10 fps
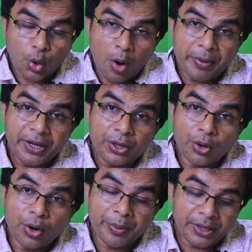কবে
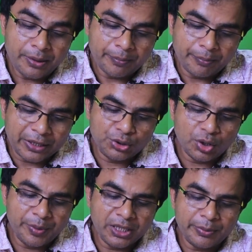হবে
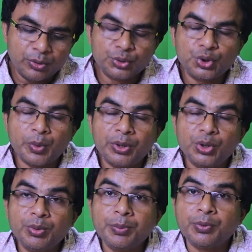মাধ্যমিক এবং উচ্চ
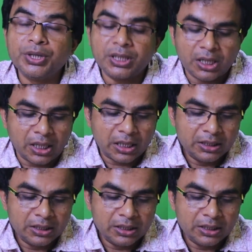মাধ্যমিক পরীক্ষা